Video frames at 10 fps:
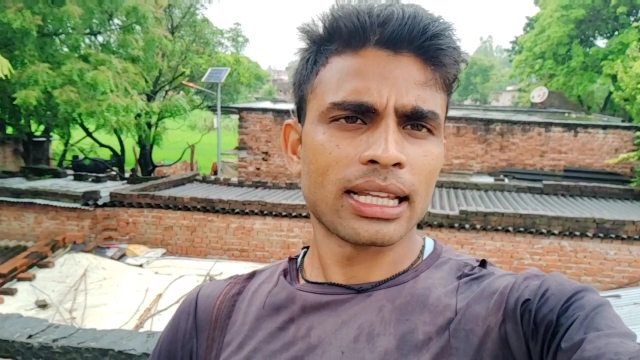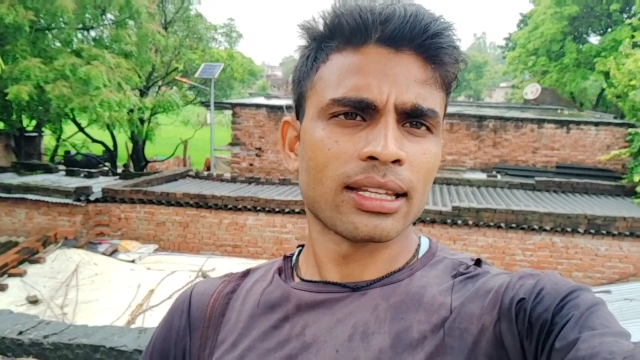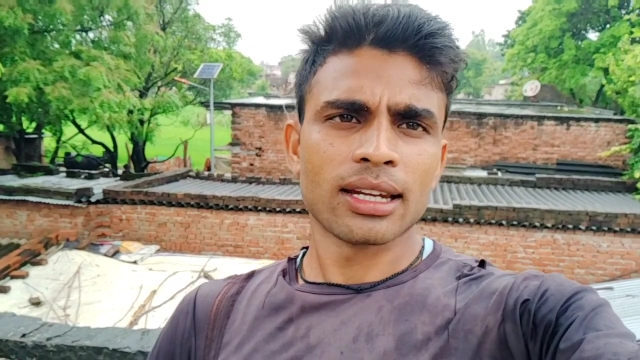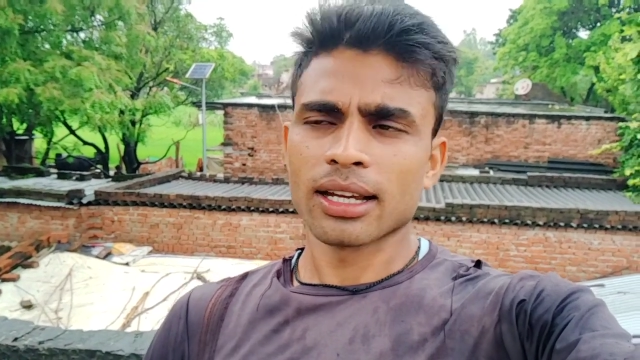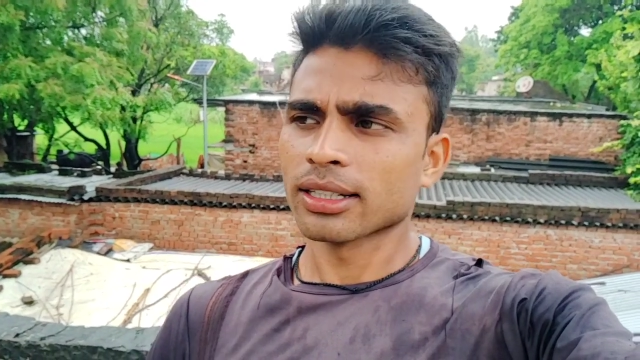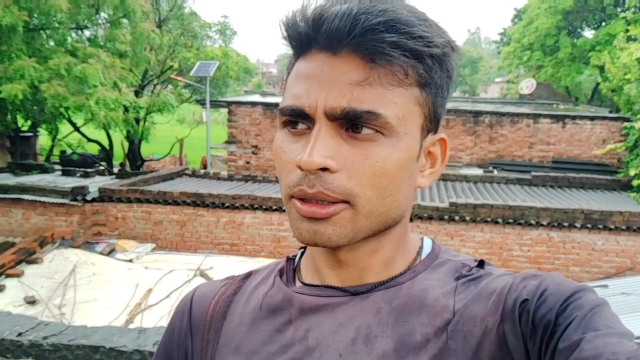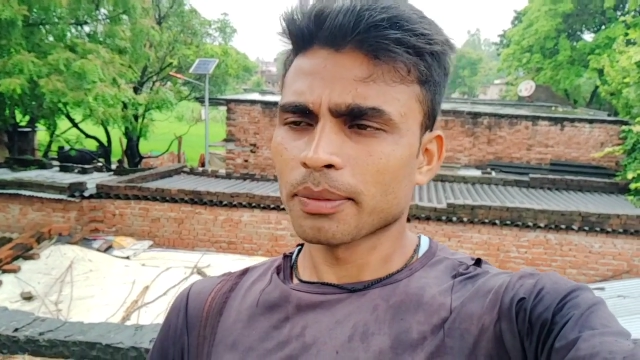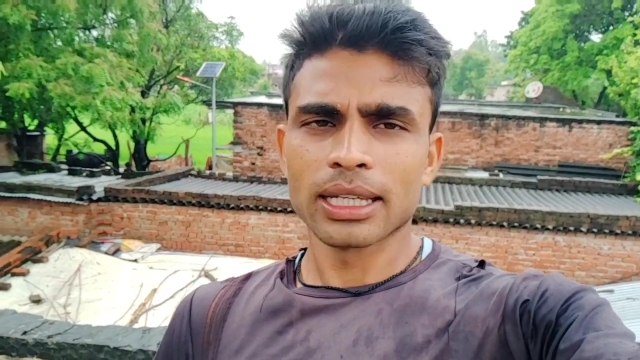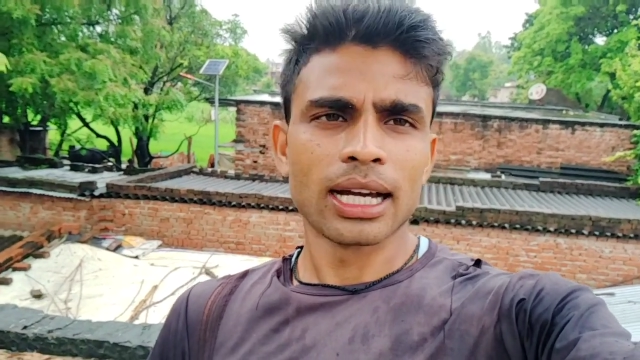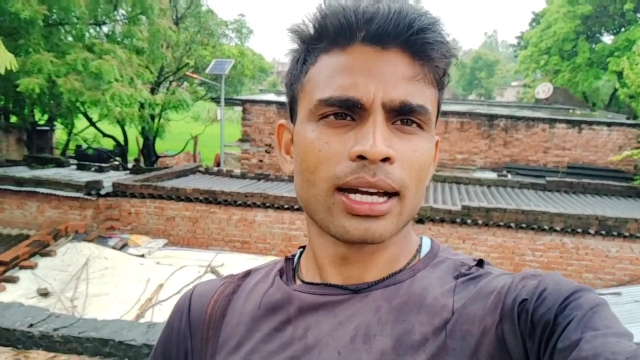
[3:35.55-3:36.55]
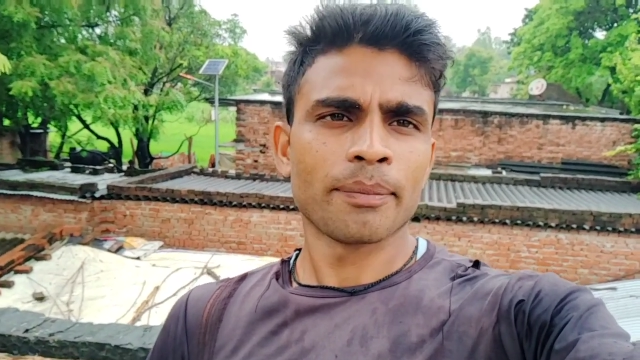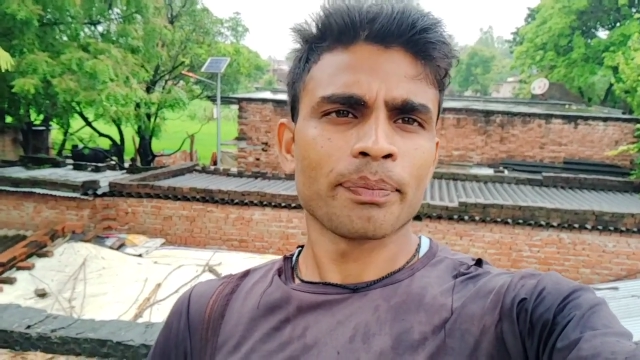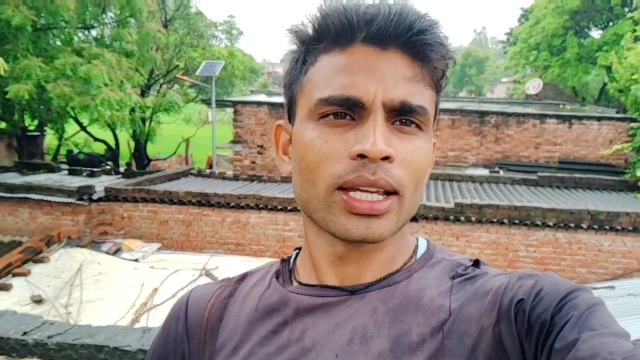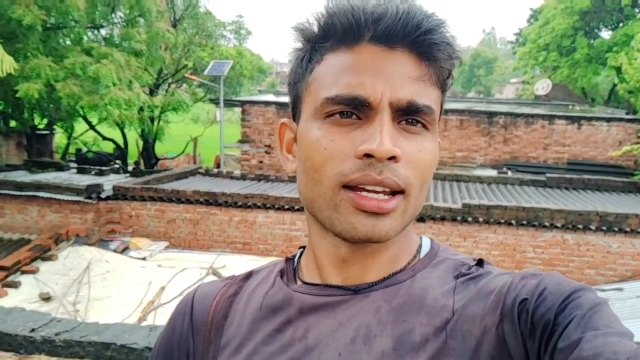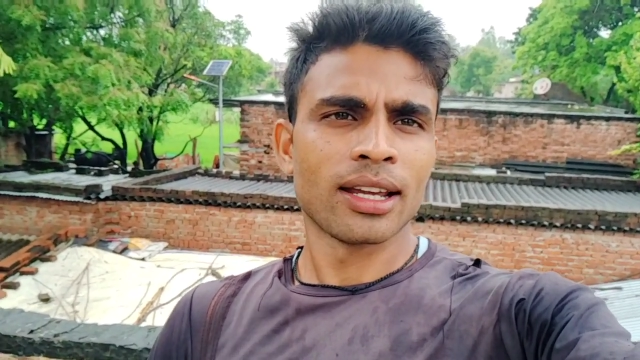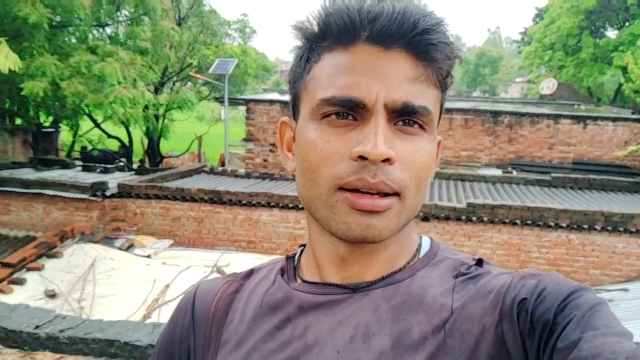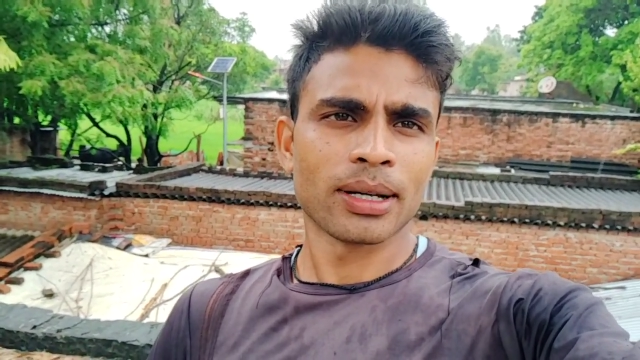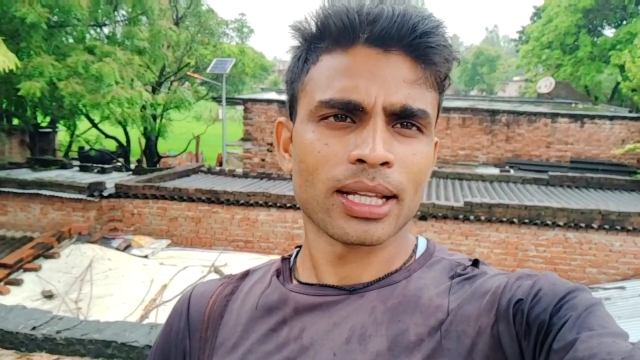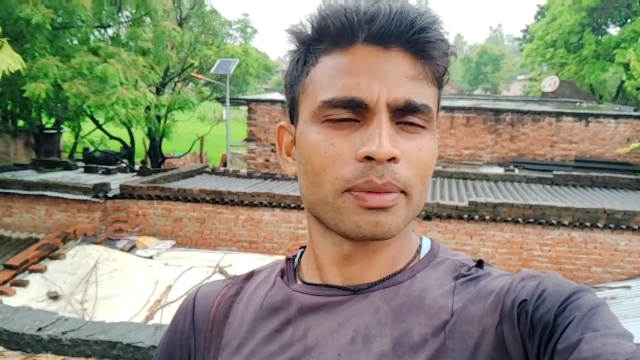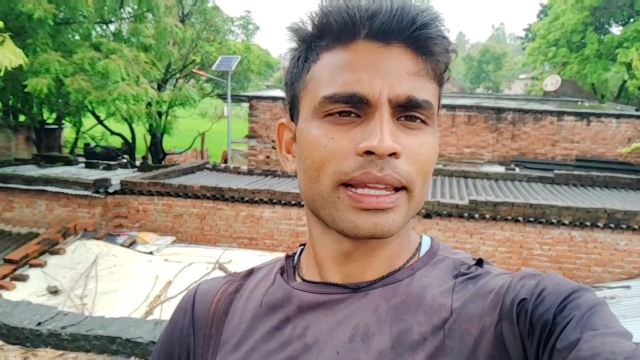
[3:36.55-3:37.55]
देते रहेंगे सब कि हाँ ले
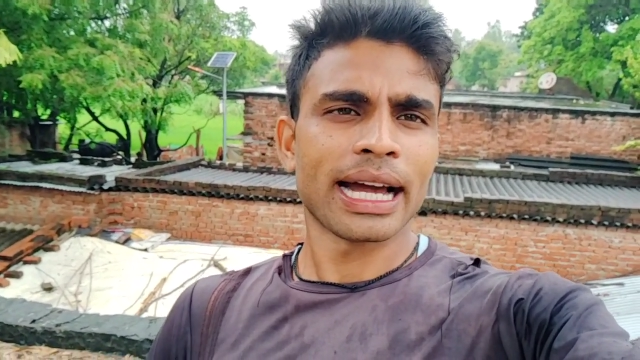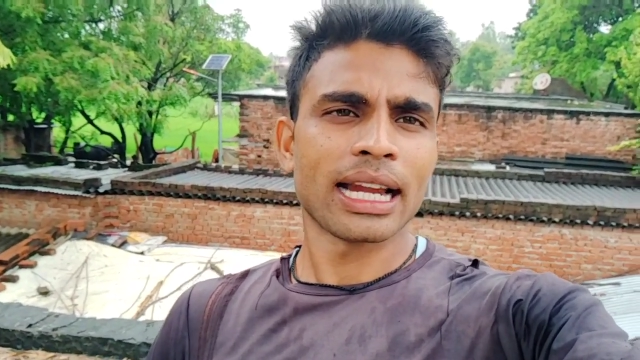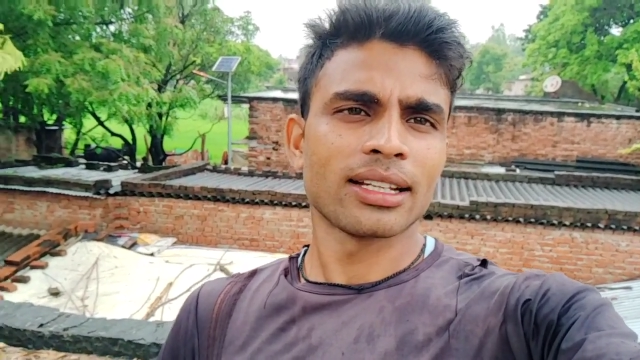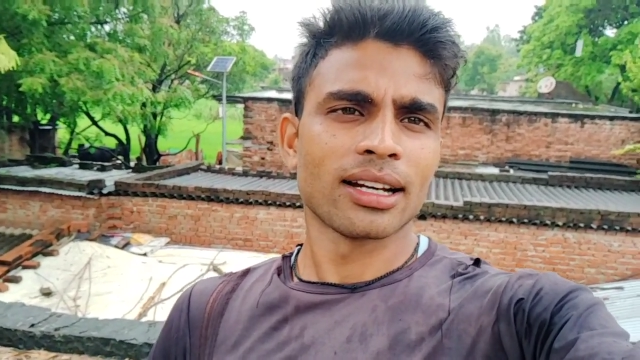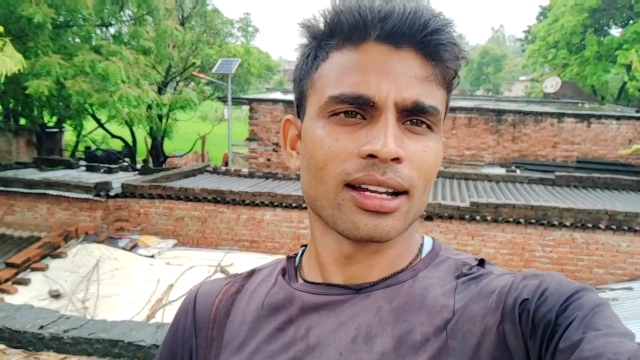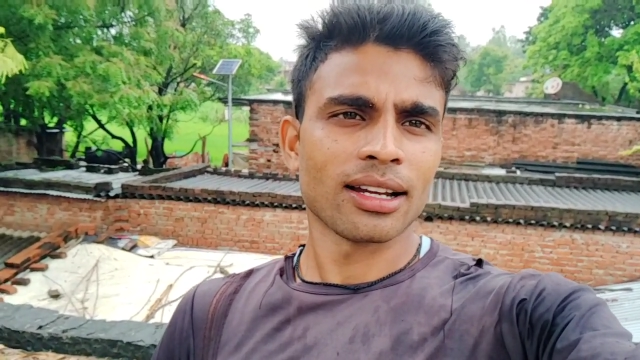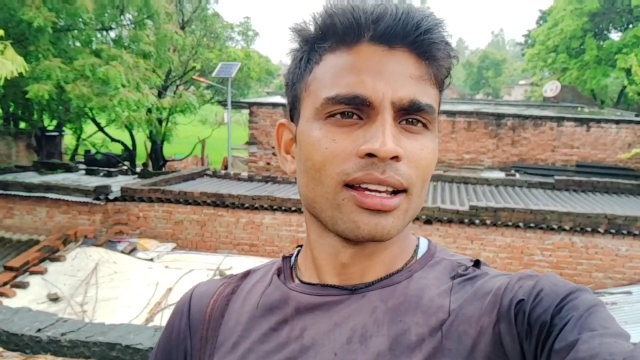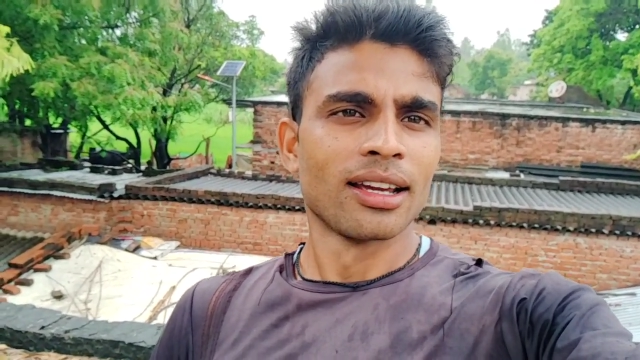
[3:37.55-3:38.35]
मतलब तैयारी कर